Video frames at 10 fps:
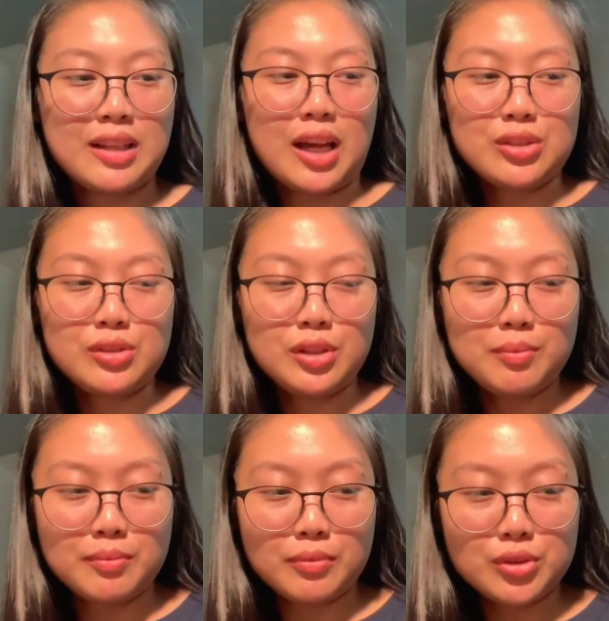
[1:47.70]

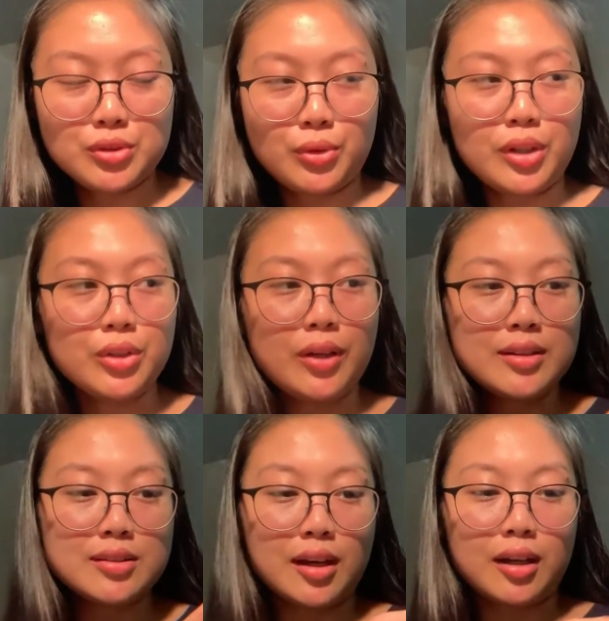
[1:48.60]
Actually, gusto ko rin yung
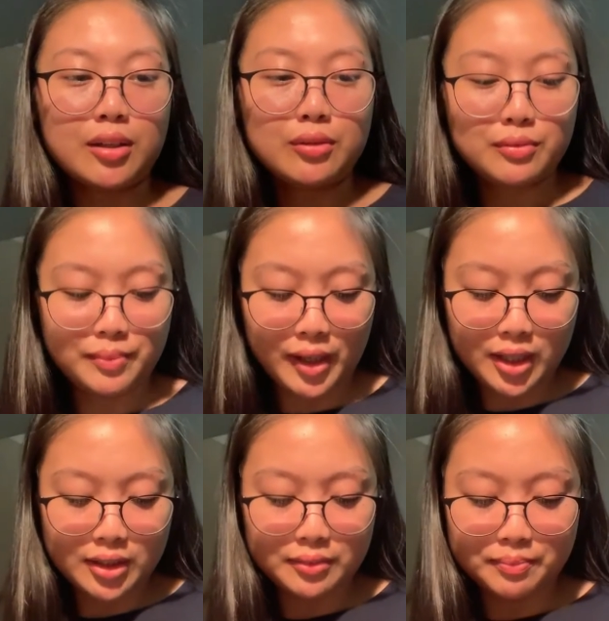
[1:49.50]
isa, yung
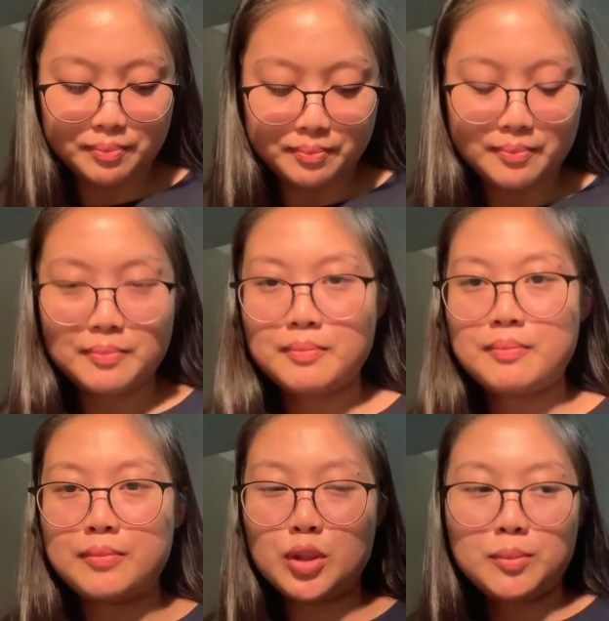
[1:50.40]
parang,
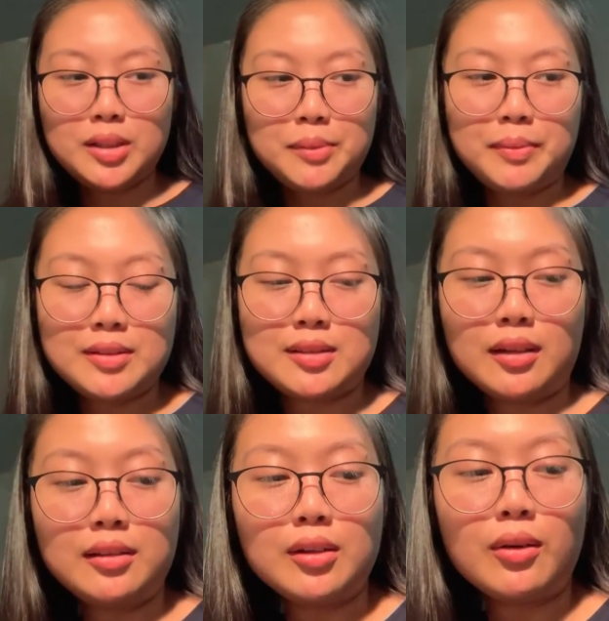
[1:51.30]
yung manipis
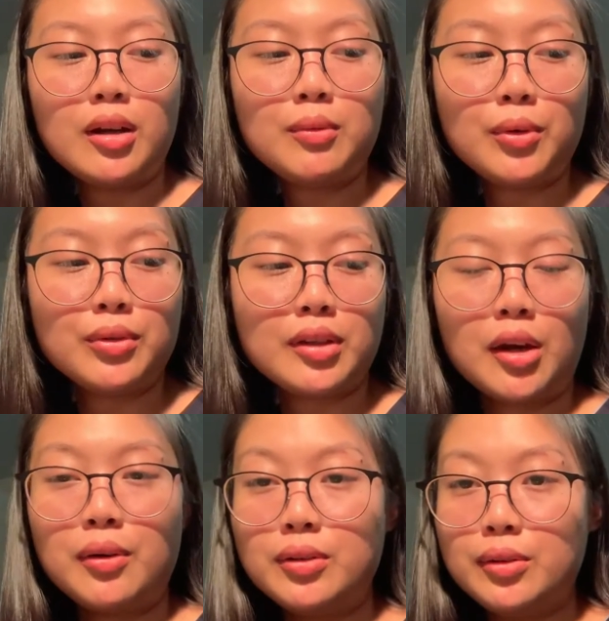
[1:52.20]
lang, hindi ko alam kung anong
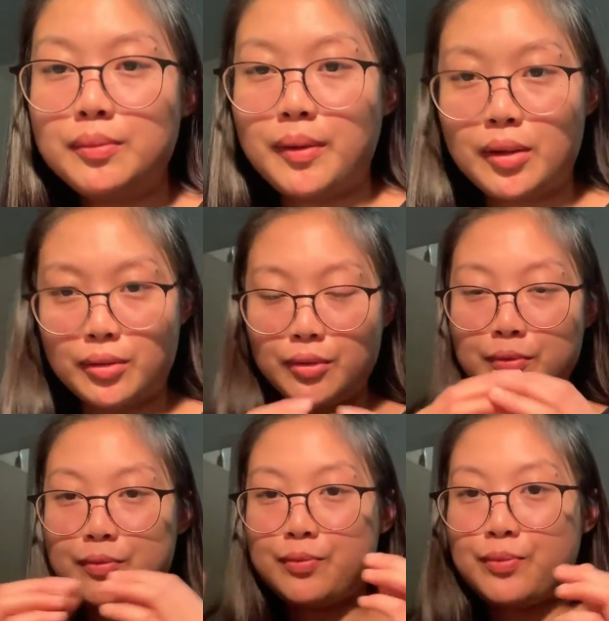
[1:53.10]
tawag dun, pero,
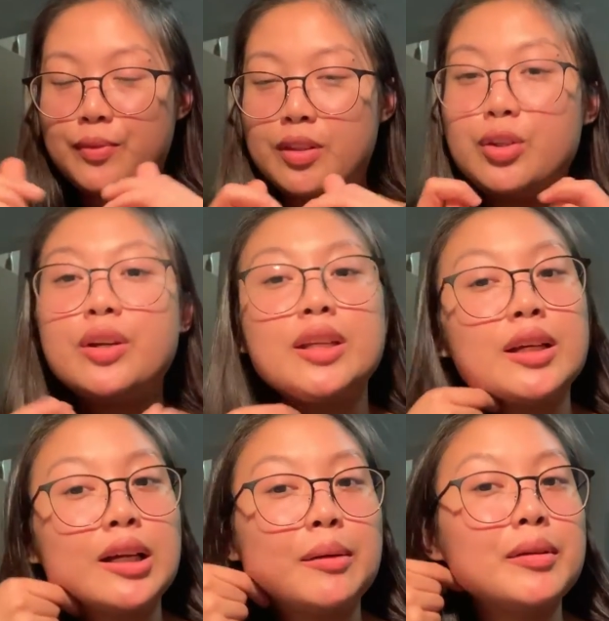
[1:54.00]
yung
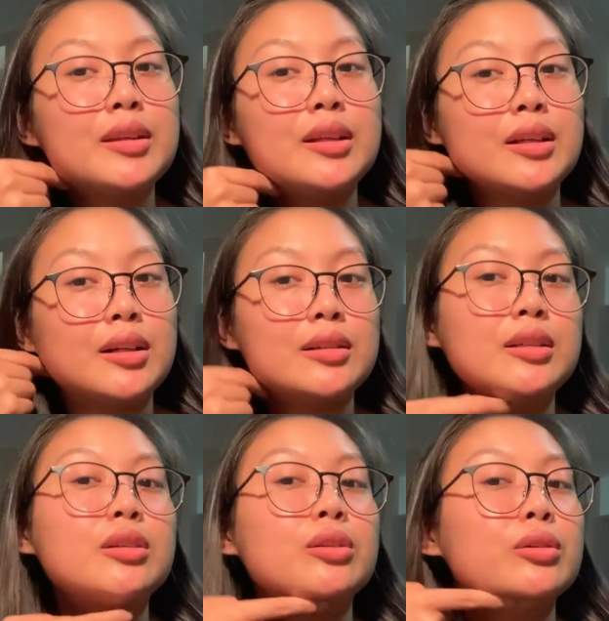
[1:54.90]
ginagamit nila
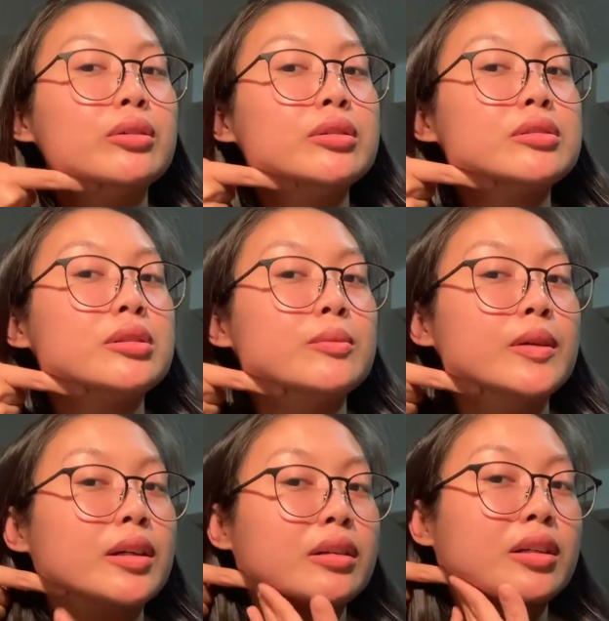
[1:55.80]
dito,
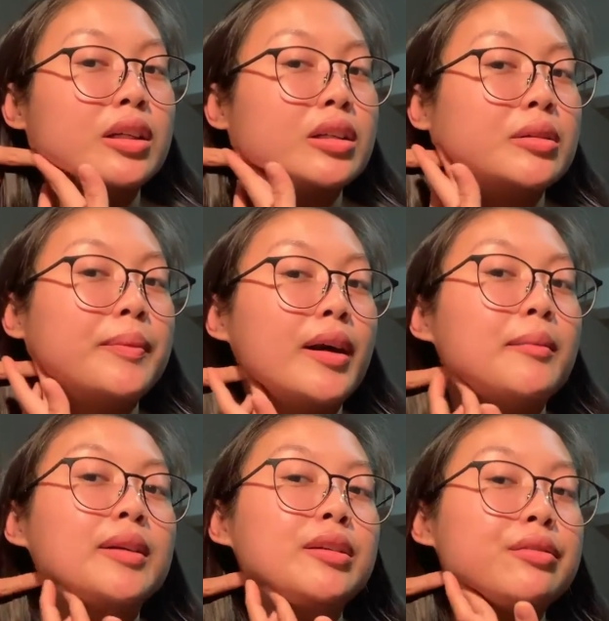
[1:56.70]
somewhere here, para
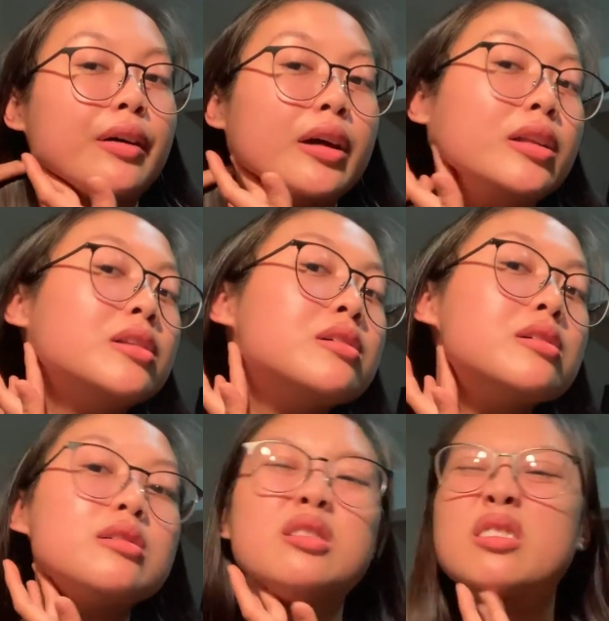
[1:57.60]
ma-define.
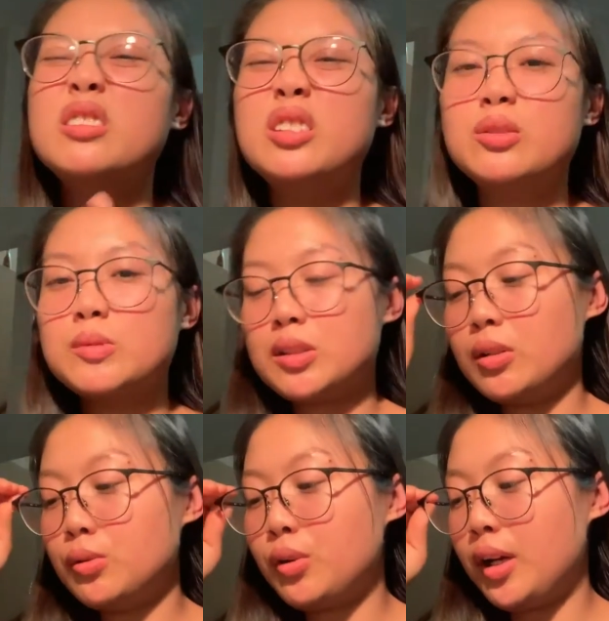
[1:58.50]
Hindi ko
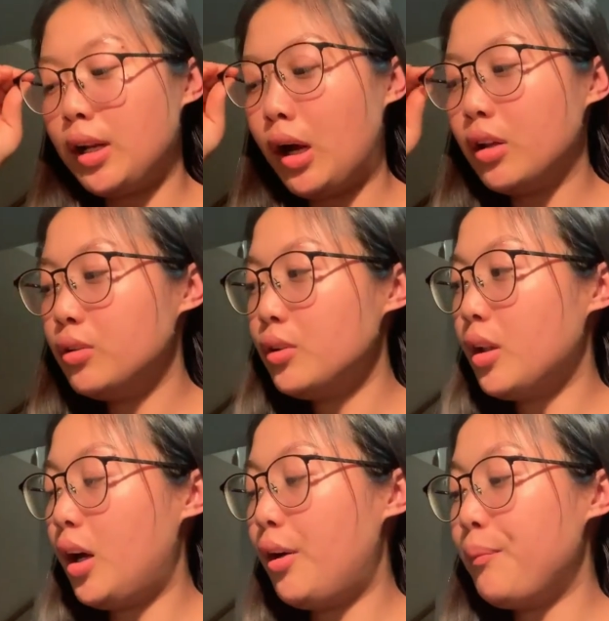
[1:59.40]
masyado kailangan nun.
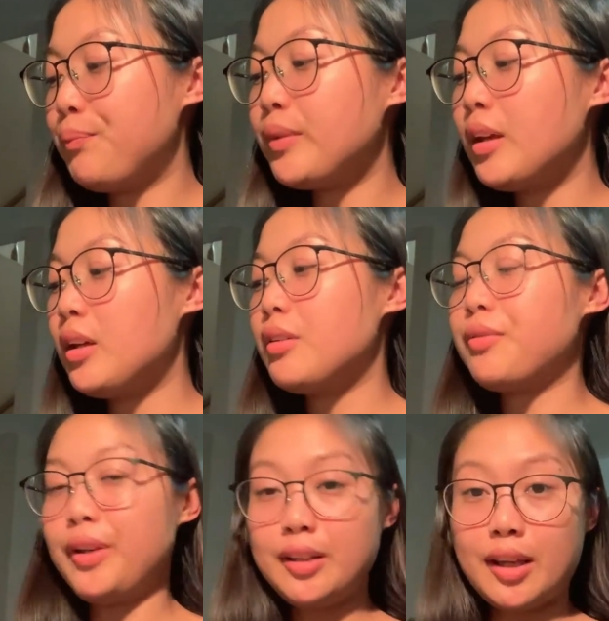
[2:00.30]
Um,
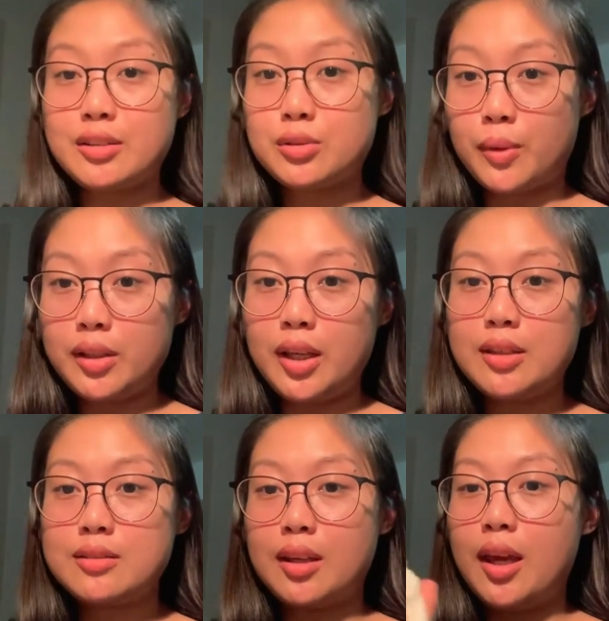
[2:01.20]
For the next one
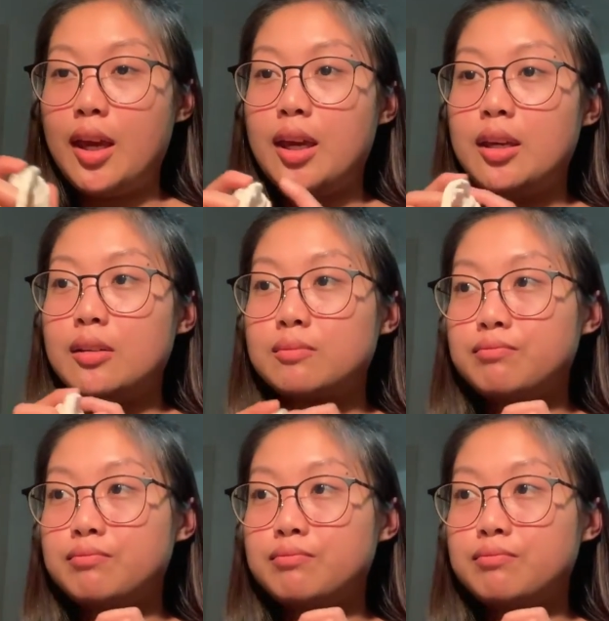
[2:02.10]
is a